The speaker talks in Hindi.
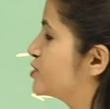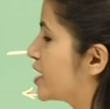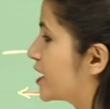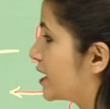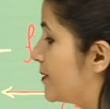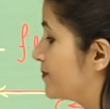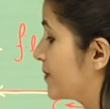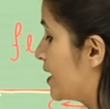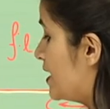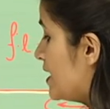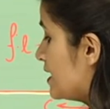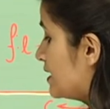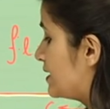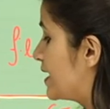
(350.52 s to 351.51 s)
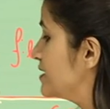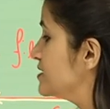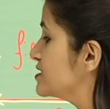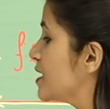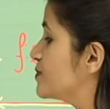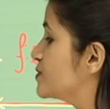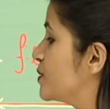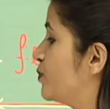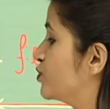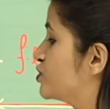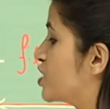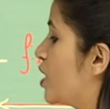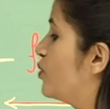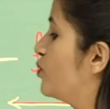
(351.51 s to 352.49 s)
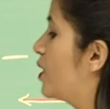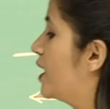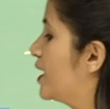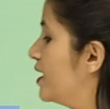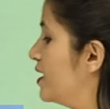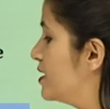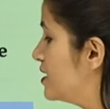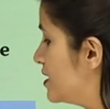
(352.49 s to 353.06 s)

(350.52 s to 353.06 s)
हो जाएगा नेक्स्ट आपसे पूछा हुआ है